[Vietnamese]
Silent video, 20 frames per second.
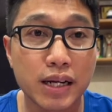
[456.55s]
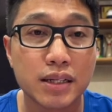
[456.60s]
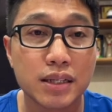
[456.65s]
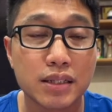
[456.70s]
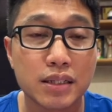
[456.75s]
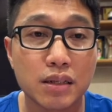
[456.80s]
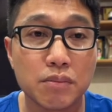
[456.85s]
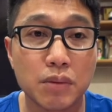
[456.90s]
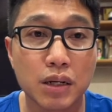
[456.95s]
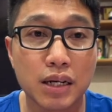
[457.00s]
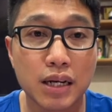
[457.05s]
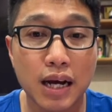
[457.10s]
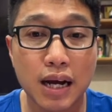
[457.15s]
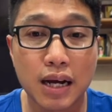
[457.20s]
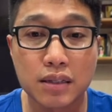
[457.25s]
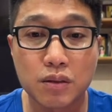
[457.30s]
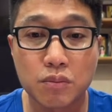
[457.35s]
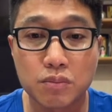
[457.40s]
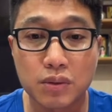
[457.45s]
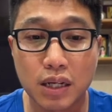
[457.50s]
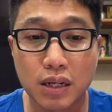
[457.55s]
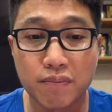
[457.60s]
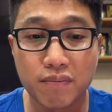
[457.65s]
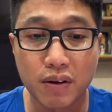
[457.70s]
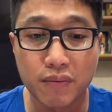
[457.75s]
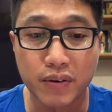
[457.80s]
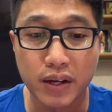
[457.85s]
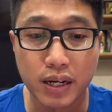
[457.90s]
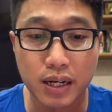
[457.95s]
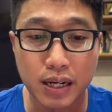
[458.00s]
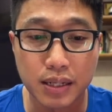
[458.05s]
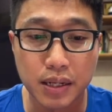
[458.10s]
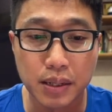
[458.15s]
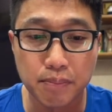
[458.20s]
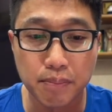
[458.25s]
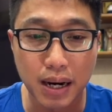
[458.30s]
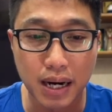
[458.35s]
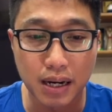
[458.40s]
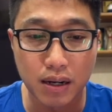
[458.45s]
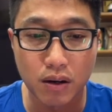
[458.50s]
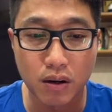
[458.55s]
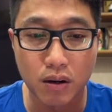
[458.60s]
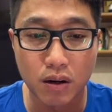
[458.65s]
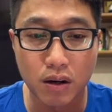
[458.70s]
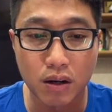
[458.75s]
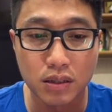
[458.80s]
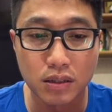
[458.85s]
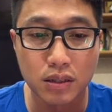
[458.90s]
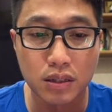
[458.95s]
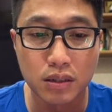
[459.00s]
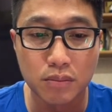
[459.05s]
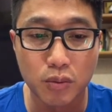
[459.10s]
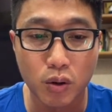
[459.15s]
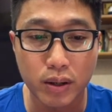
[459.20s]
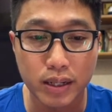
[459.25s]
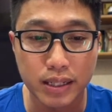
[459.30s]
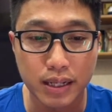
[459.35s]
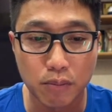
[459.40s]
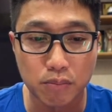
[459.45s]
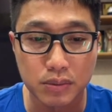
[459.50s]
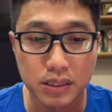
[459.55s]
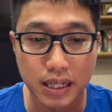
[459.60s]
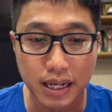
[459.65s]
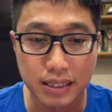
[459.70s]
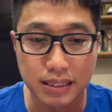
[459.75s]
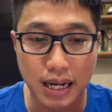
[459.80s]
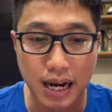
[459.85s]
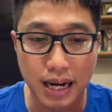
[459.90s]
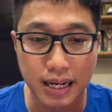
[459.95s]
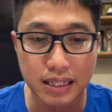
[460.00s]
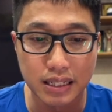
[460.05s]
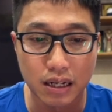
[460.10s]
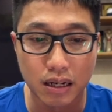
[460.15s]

thì mình đã thông tin về việc là Đình Bắc có đưa một cái dòng trạng thái ở